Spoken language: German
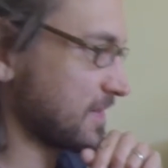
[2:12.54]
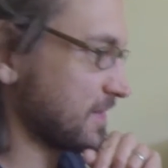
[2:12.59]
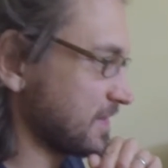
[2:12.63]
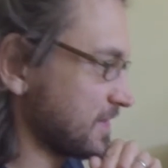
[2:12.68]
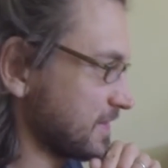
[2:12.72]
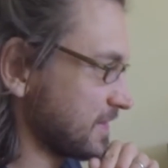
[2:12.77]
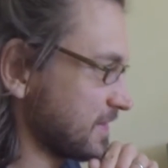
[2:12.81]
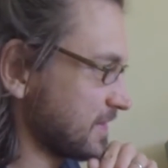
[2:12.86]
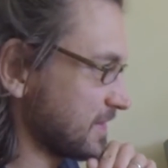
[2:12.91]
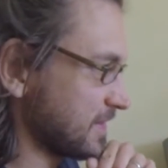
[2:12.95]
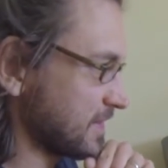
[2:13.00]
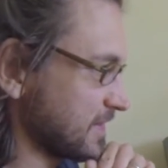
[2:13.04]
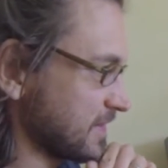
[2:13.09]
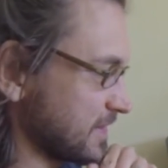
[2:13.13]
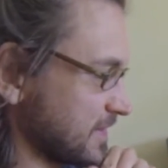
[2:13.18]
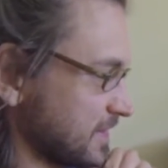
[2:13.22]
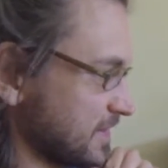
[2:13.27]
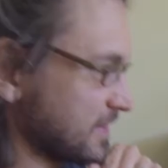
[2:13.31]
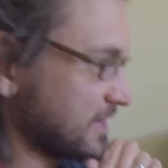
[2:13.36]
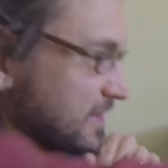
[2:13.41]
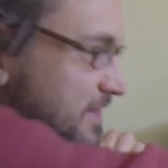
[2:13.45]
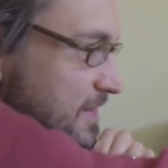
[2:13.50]
Aber
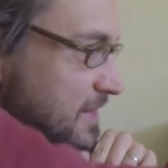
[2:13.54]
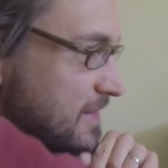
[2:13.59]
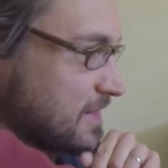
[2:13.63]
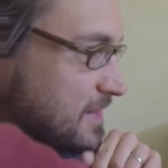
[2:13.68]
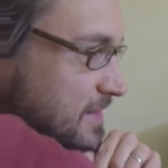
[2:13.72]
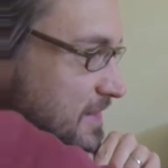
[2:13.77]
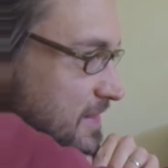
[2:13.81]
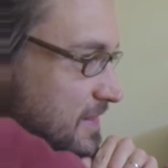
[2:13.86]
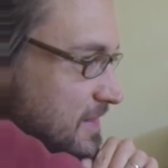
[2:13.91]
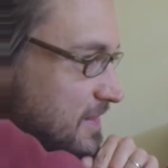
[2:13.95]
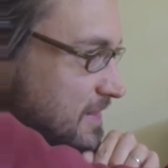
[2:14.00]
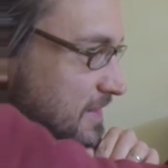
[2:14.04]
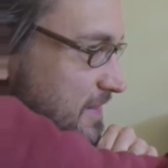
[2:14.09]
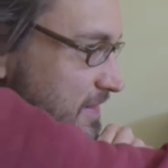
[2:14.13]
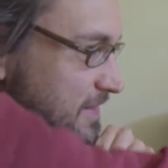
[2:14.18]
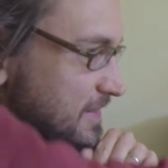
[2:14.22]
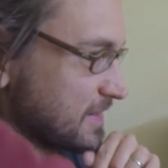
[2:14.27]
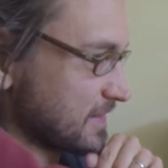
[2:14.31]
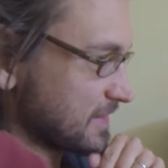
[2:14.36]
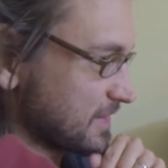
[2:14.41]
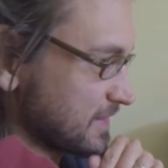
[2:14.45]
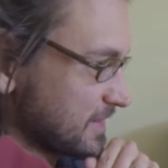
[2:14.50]
das, das scheint
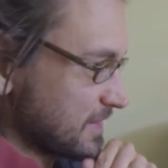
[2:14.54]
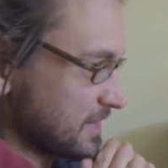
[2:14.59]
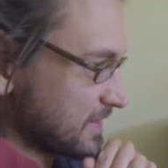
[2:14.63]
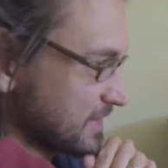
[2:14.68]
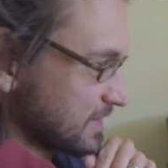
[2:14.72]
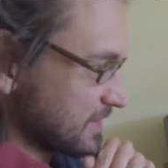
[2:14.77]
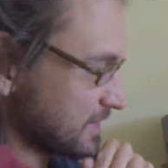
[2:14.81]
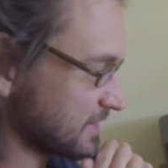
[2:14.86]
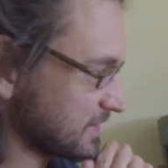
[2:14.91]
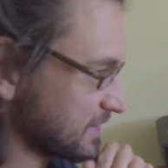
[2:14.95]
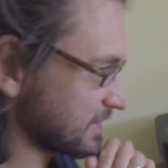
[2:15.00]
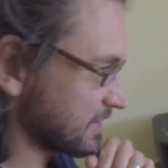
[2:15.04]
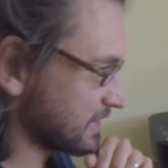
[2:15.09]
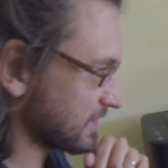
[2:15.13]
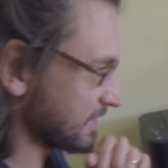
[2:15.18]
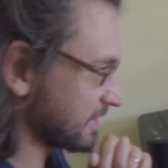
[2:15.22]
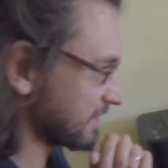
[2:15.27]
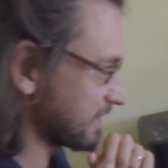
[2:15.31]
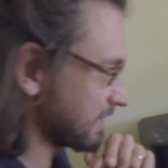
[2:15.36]
nicht intuitiv zu